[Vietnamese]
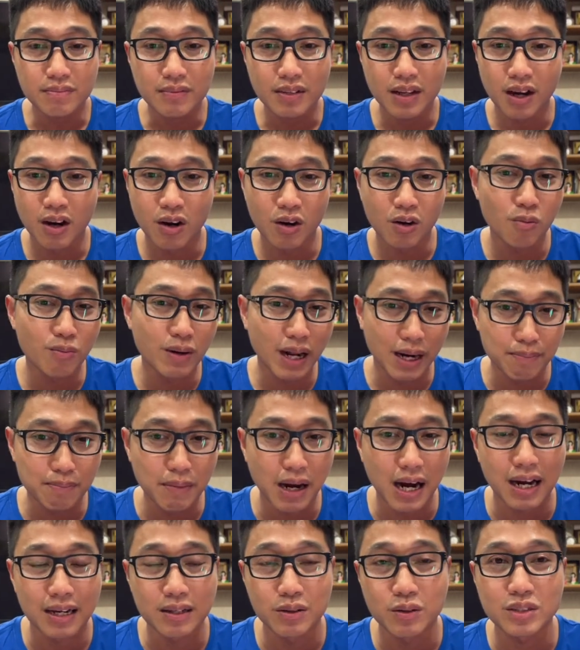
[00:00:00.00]
Họ cũng đánh
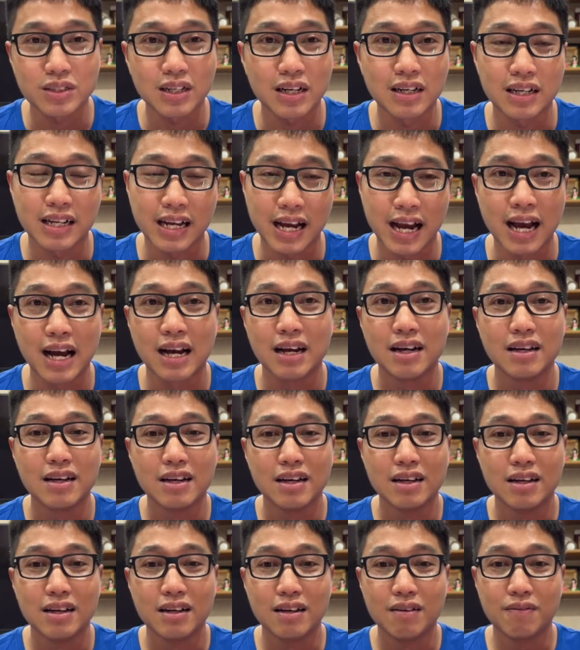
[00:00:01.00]
bại Australia
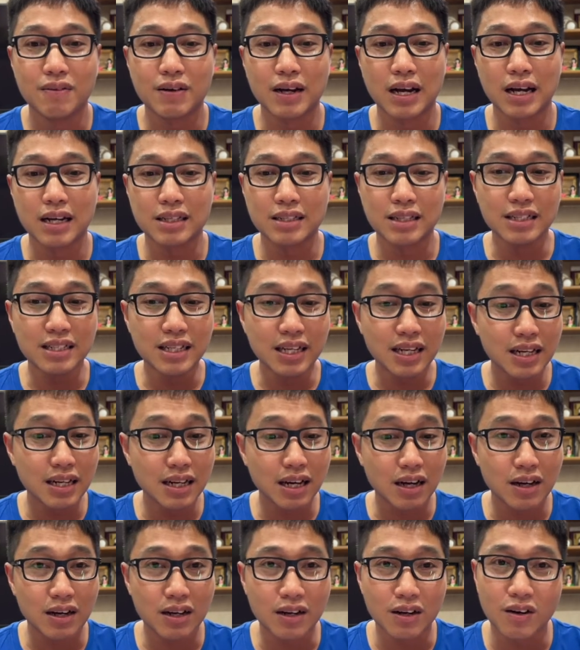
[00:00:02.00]
và dĩ nhiên
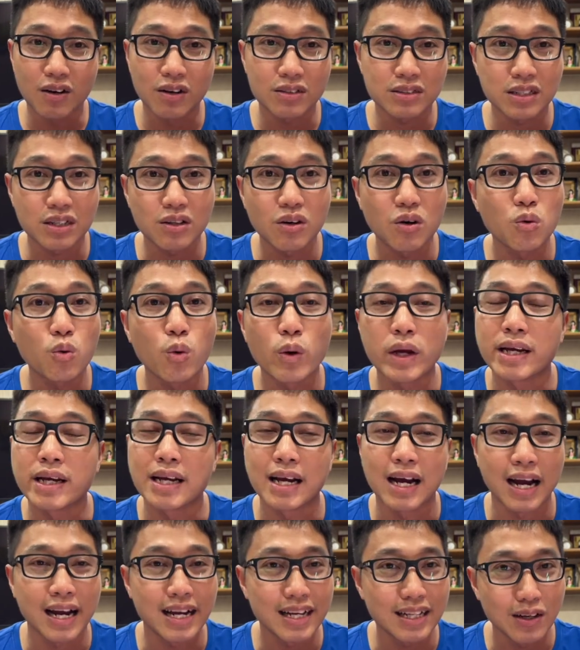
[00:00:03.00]
là họ sẽ có quyền
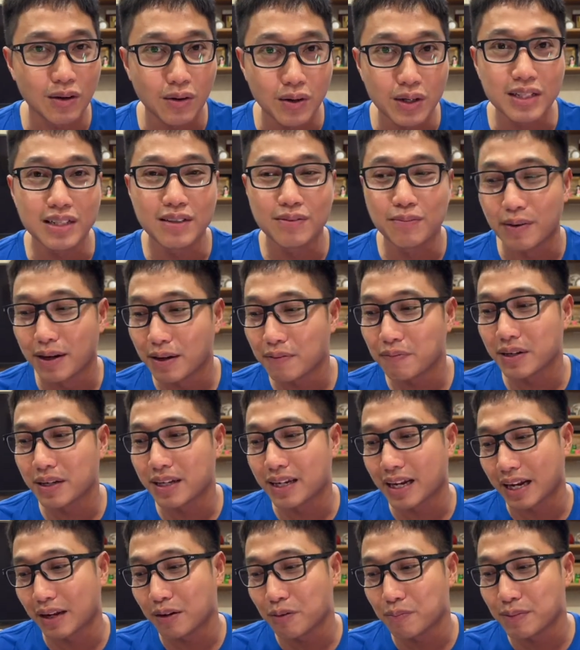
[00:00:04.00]
gáy thôi, bởi vì
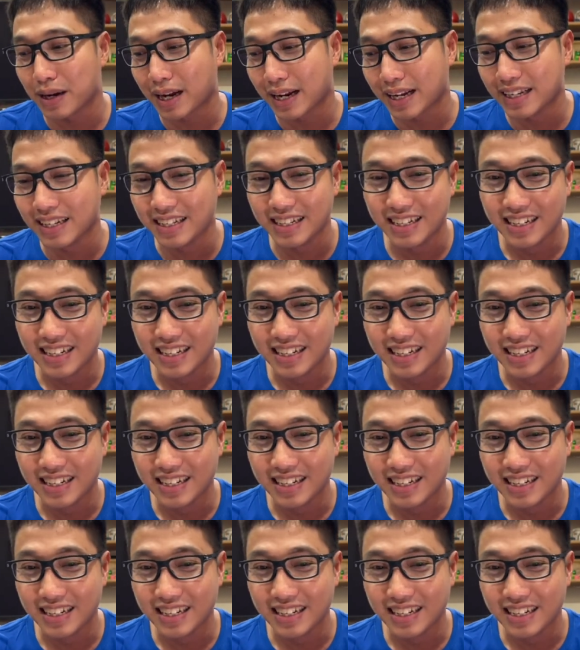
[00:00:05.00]
ngày hôm nay